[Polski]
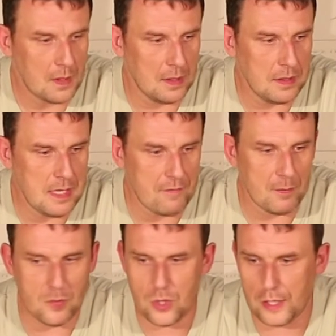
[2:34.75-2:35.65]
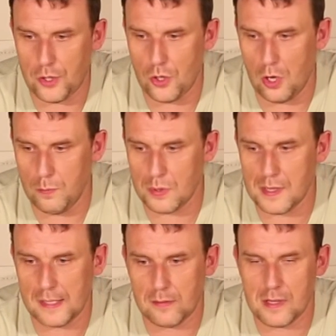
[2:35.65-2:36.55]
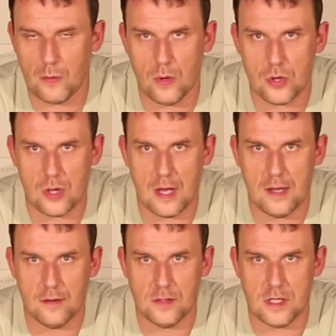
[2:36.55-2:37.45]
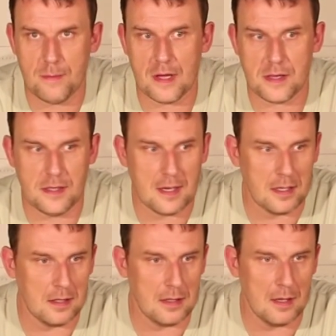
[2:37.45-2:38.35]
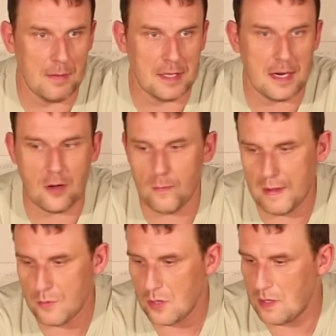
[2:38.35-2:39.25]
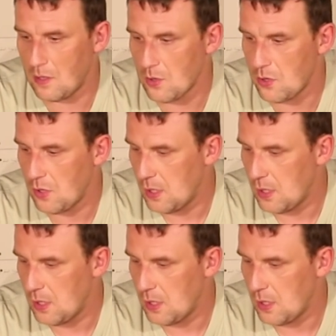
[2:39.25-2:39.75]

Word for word: nie wiem, może jakiś obrus na to założę. Niebieski taki e, materiał mam czy coś.